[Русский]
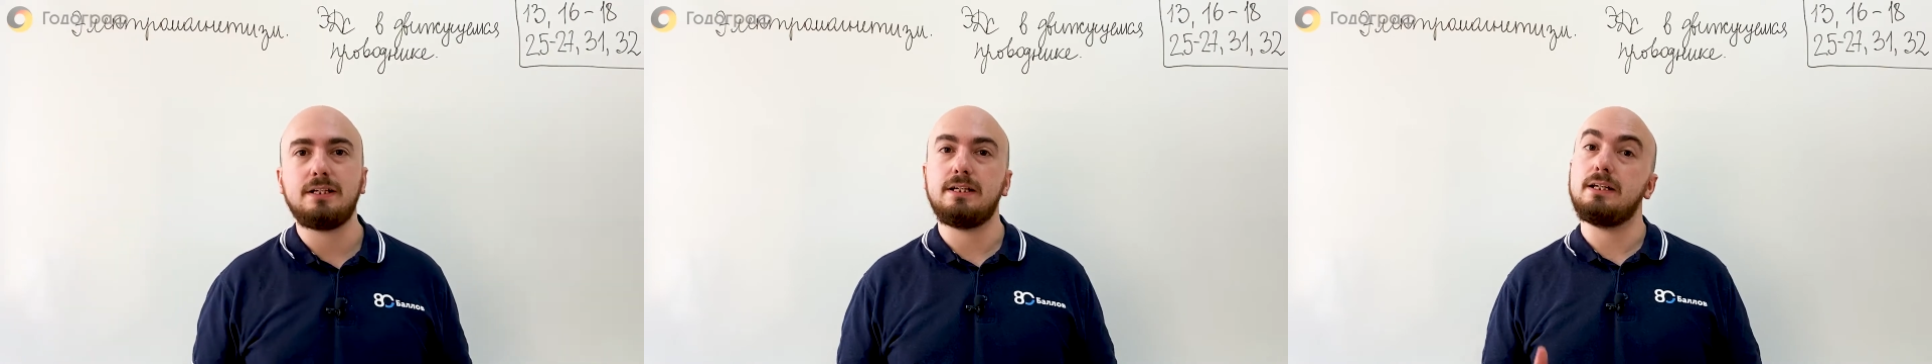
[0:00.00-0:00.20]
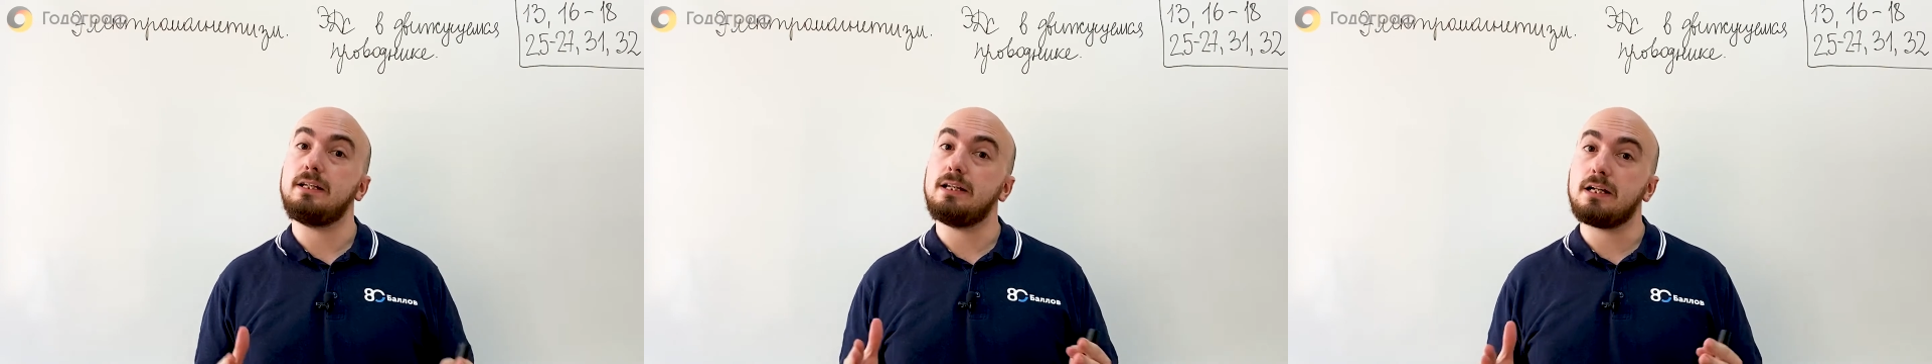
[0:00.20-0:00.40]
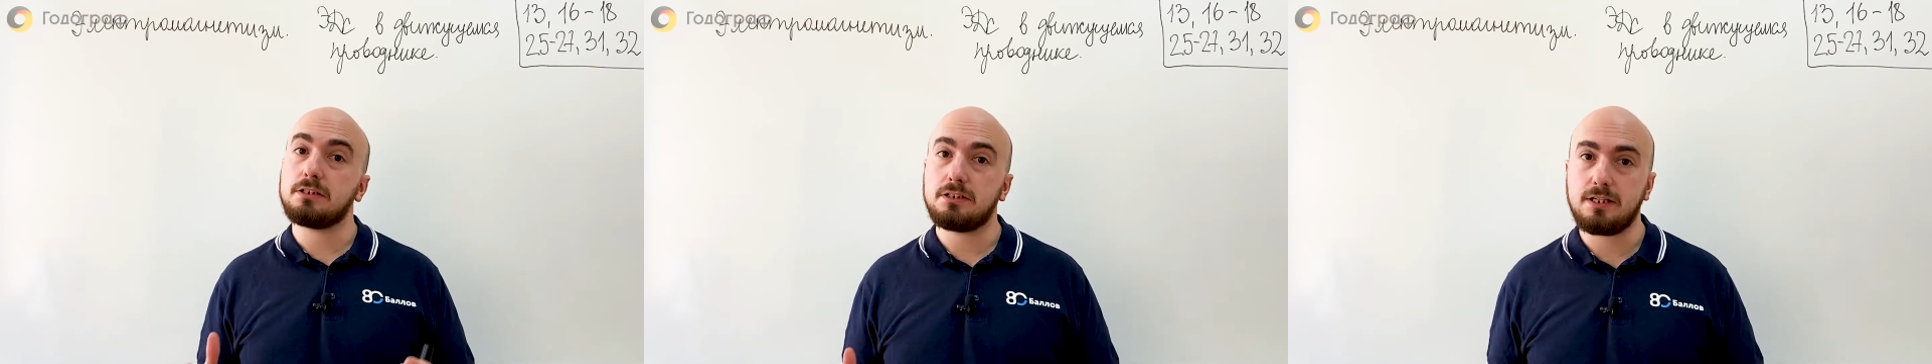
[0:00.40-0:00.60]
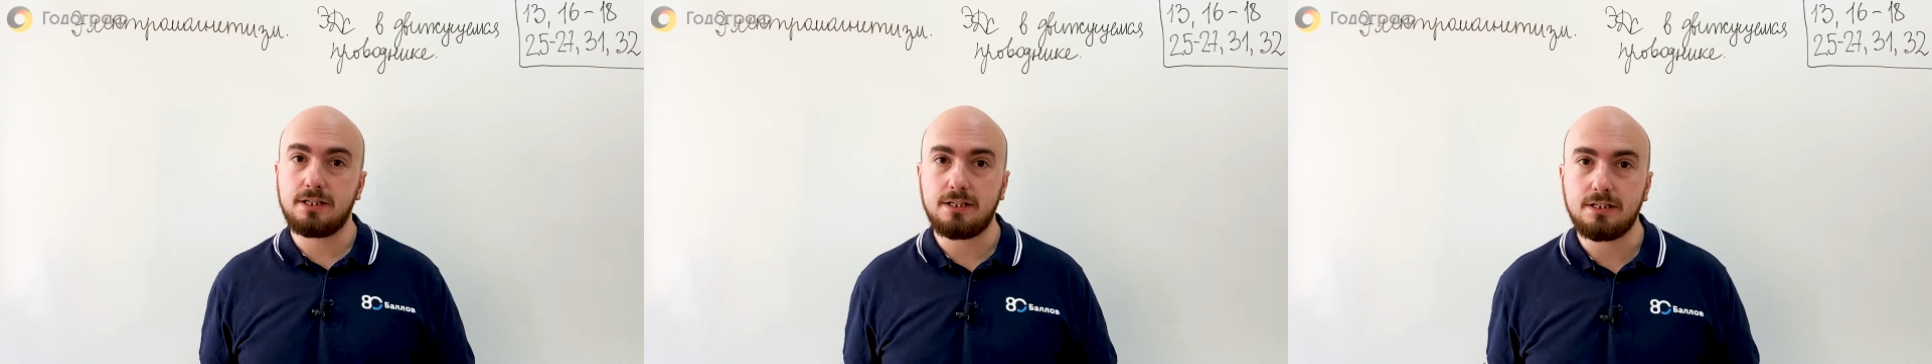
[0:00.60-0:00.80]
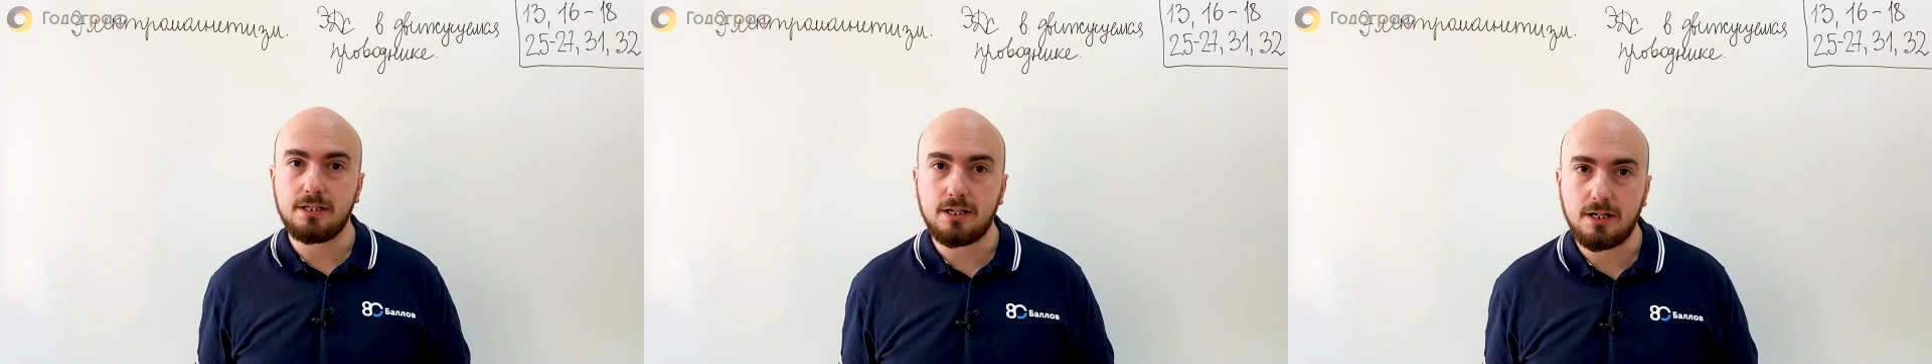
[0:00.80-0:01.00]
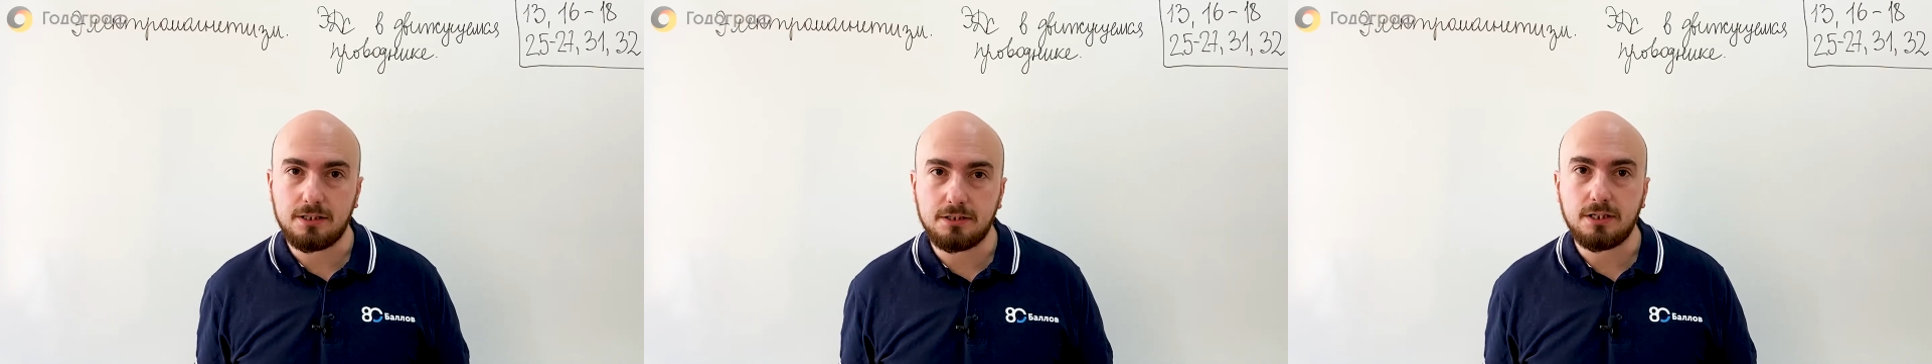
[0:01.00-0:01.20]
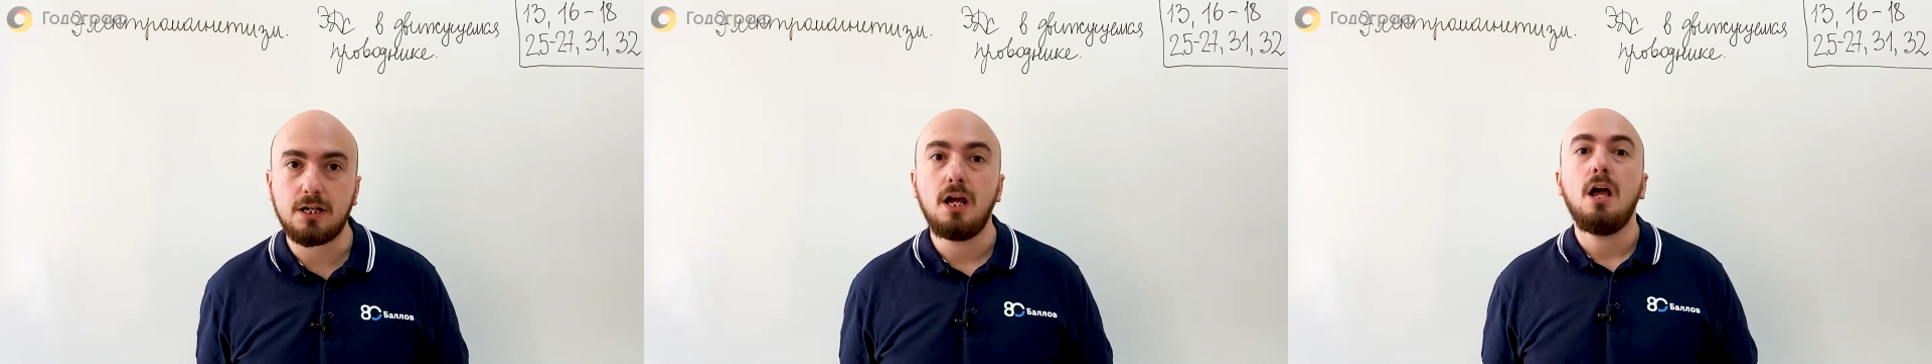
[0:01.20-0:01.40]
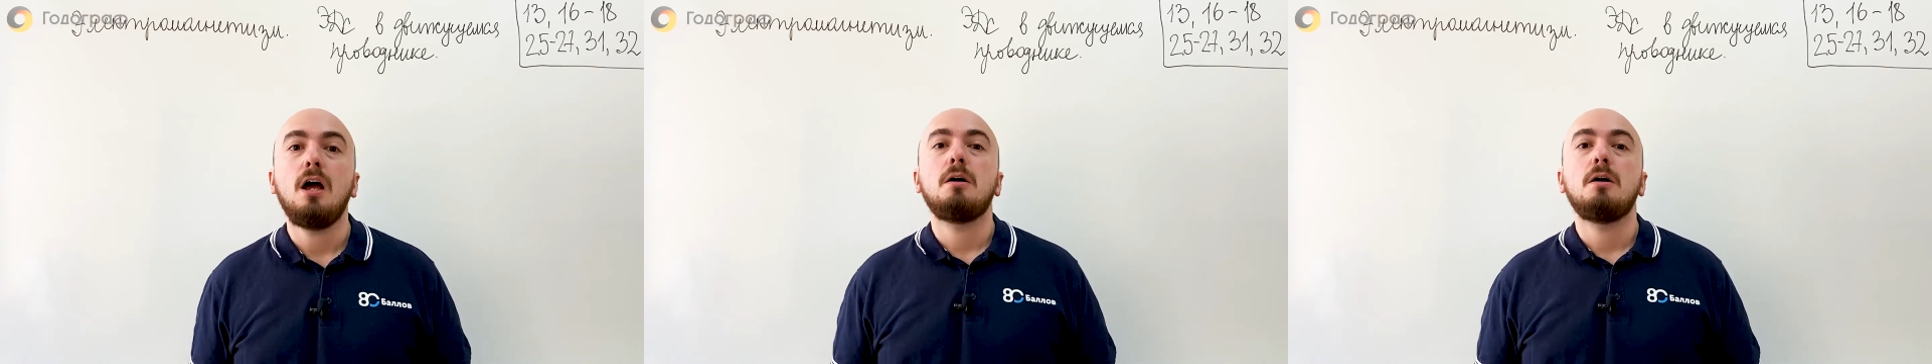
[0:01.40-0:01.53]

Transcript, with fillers: и электрогенератор.